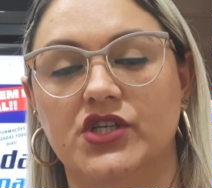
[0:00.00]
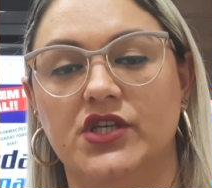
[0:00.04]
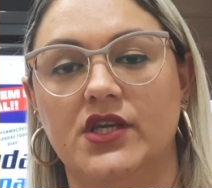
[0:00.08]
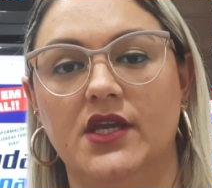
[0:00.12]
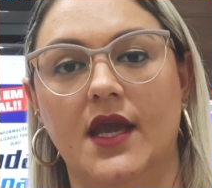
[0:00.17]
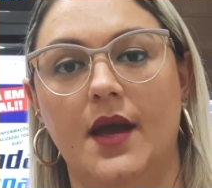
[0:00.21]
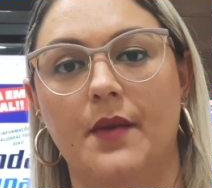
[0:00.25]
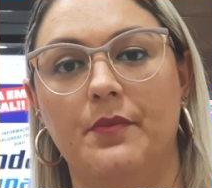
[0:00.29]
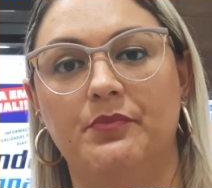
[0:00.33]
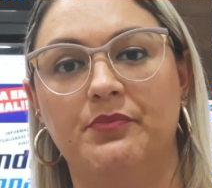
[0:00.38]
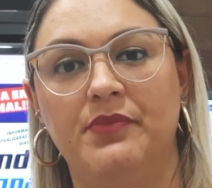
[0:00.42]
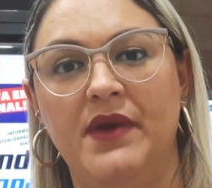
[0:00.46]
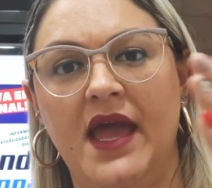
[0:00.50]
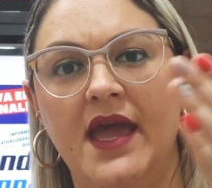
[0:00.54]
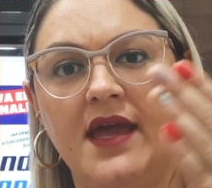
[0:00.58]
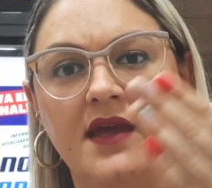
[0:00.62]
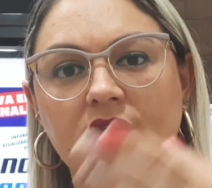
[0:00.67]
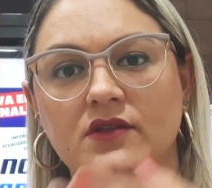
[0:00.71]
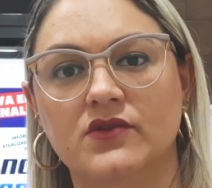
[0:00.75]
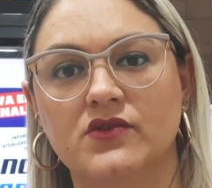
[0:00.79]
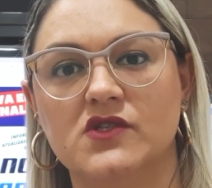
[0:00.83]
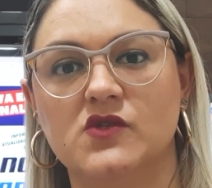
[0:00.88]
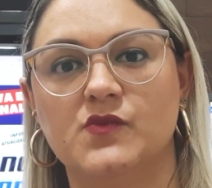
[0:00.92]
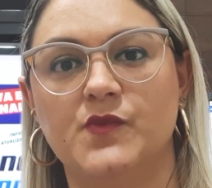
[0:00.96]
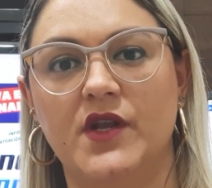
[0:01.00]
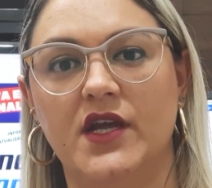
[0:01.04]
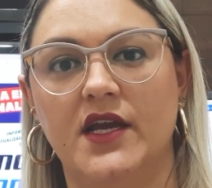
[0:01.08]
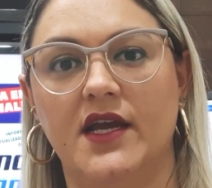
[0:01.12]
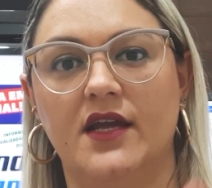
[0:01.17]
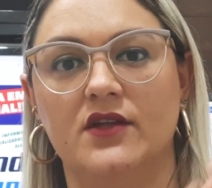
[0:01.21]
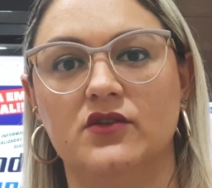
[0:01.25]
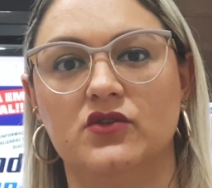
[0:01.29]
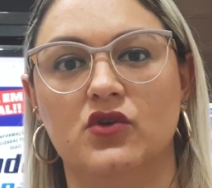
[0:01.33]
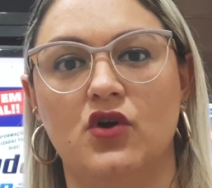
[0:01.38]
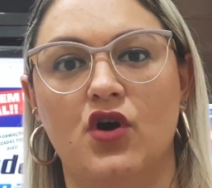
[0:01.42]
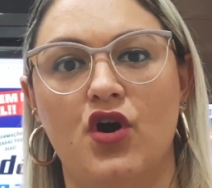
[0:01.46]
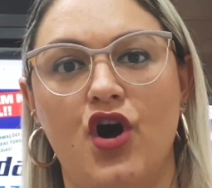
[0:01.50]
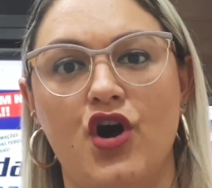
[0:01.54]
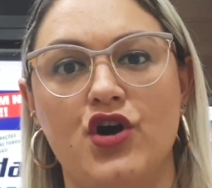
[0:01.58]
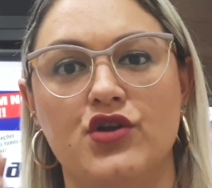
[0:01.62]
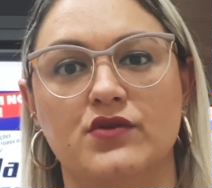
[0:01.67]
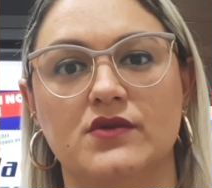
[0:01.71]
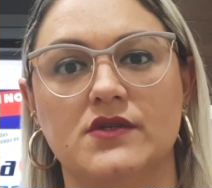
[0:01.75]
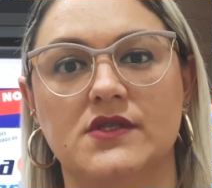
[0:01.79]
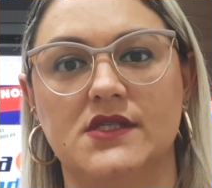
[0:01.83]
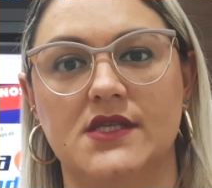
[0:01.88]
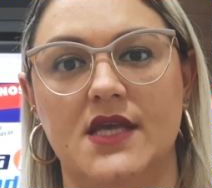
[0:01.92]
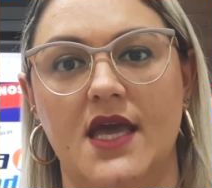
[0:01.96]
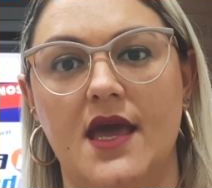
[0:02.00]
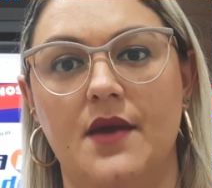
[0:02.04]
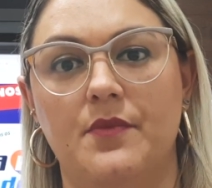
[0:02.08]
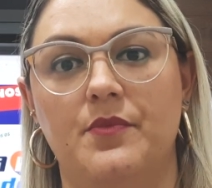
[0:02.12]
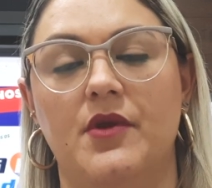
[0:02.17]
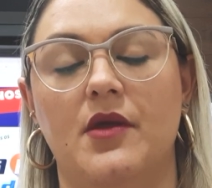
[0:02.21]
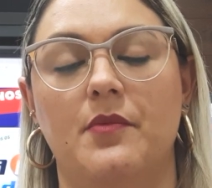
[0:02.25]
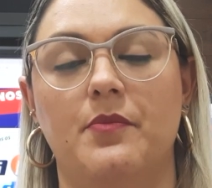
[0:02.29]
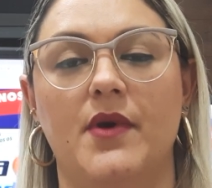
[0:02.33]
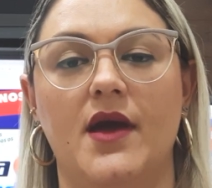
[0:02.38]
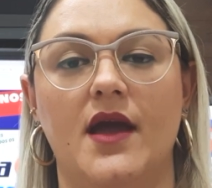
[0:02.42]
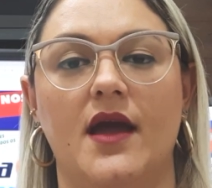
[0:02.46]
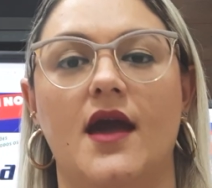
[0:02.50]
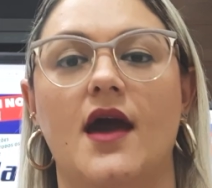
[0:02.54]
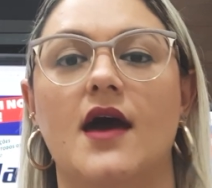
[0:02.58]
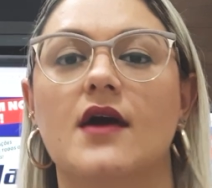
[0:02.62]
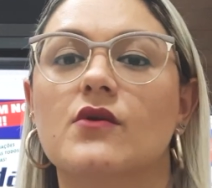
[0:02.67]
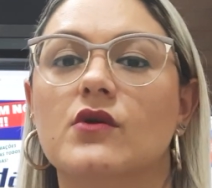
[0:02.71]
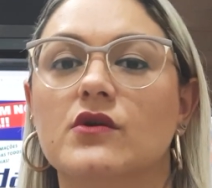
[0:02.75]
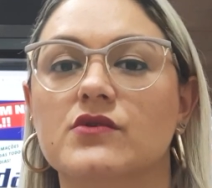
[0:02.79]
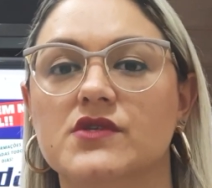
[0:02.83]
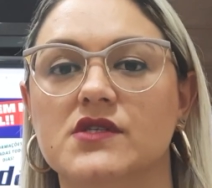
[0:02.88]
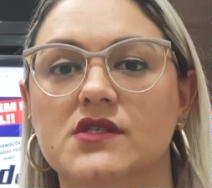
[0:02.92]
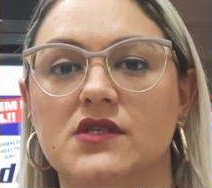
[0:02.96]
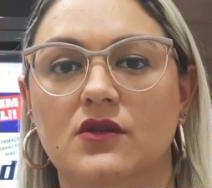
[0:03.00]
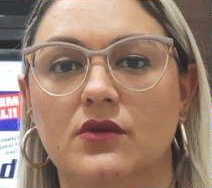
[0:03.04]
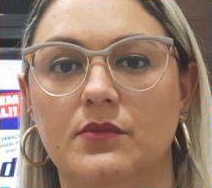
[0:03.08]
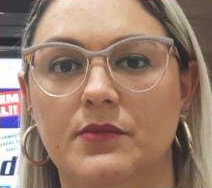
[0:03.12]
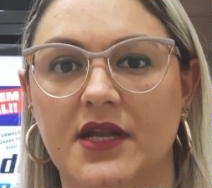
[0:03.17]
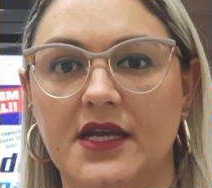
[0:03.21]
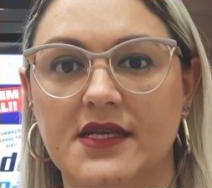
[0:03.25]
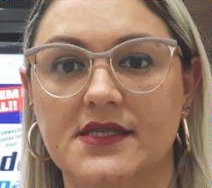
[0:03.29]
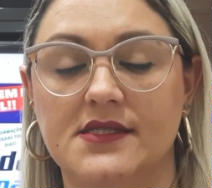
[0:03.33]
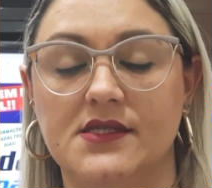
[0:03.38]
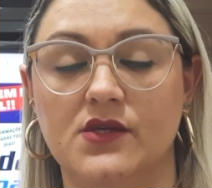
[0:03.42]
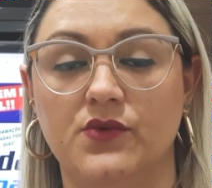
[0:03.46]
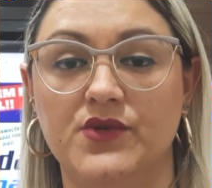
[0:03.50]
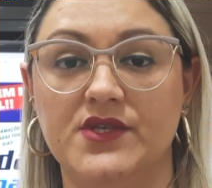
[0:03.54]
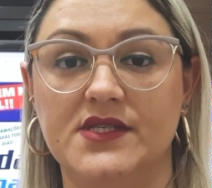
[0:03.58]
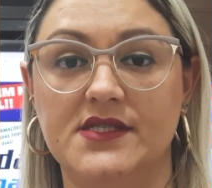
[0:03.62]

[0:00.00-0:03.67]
que a PEC dos precatórios é para pagar o Auxílio Brasil,